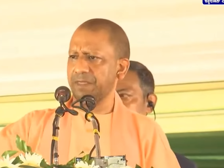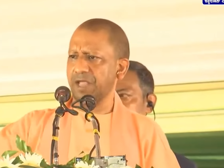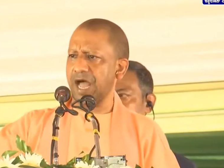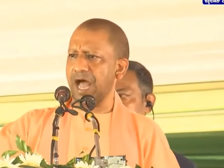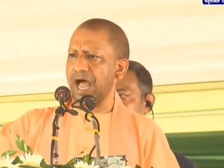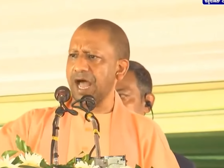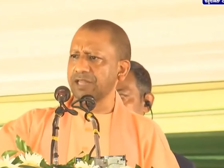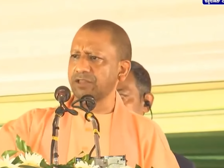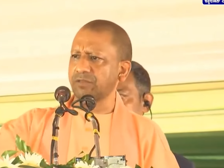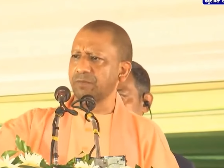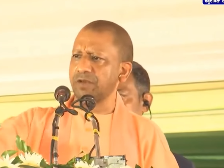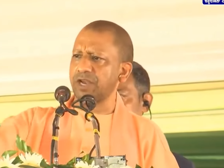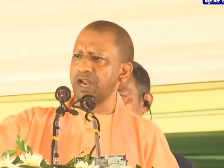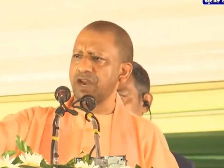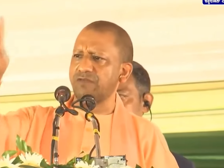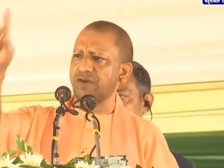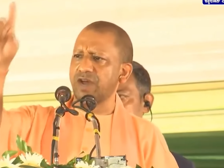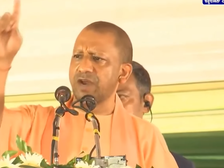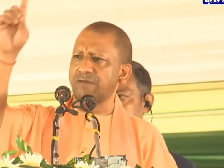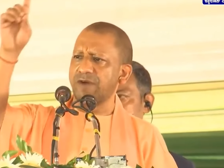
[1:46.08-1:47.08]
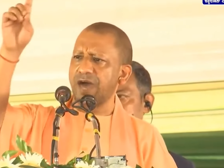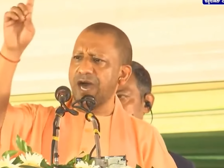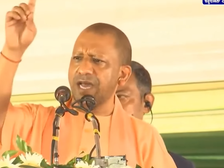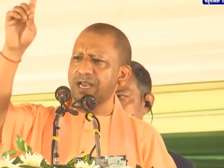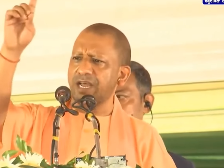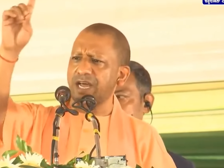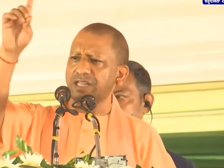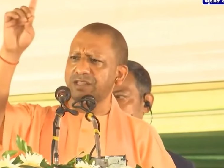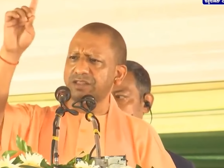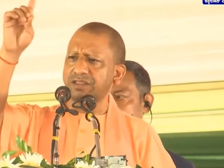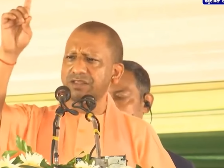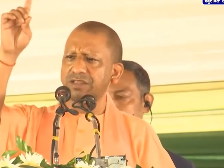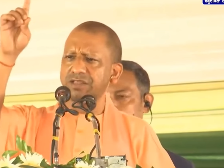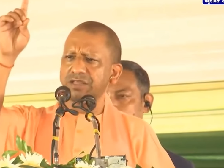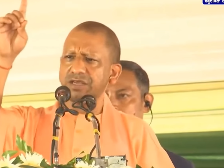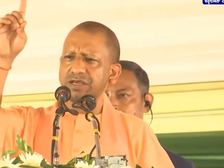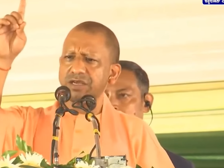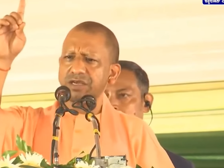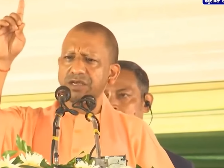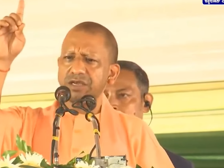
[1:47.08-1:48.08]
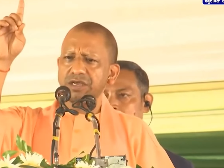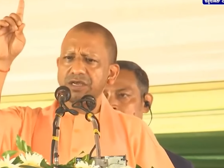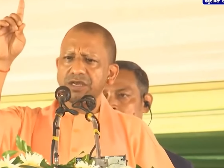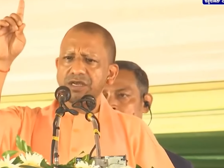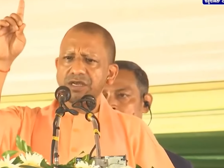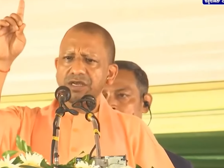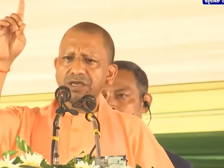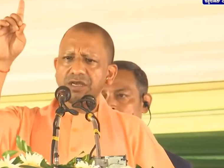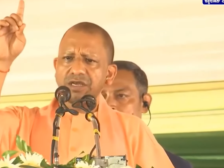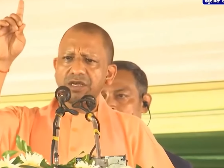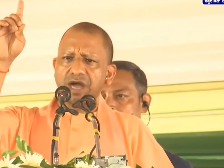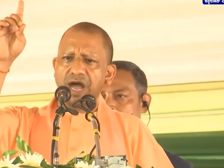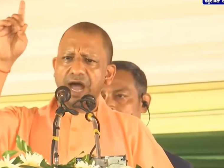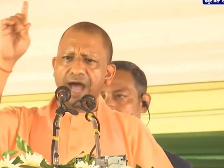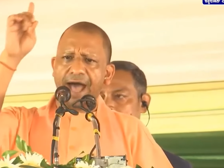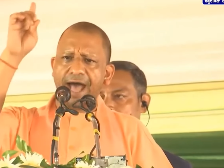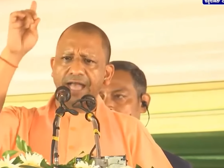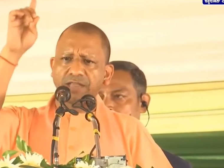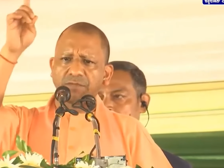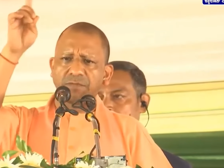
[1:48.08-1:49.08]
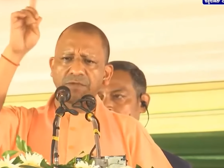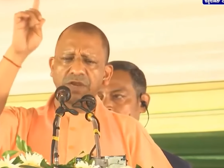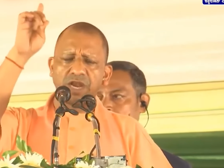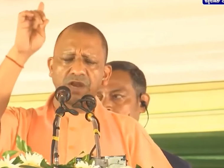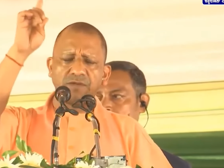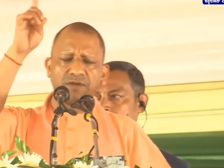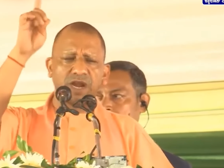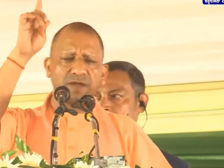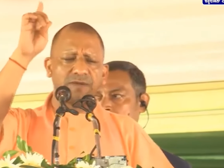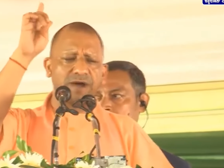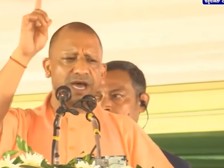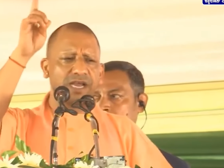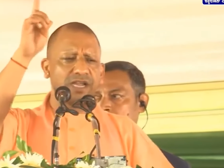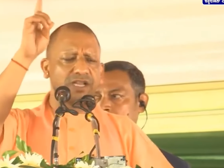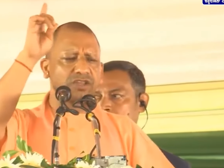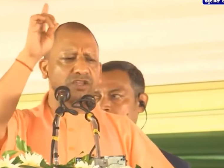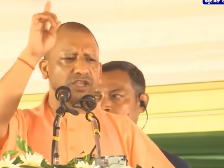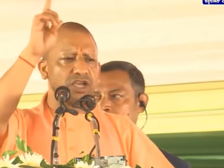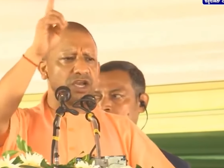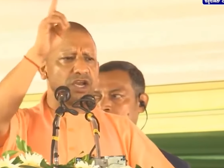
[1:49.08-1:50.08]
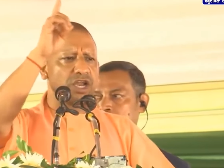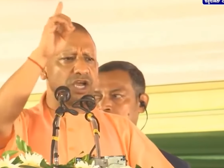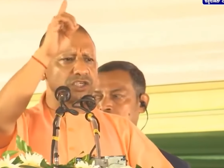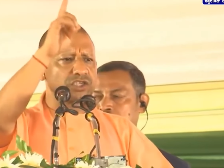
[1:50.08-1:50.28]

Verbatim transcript: की चुनाव प्रचार में एंट्री हो गई है भाजपा प्रत्याशी डॉक्टर अशोक तंवर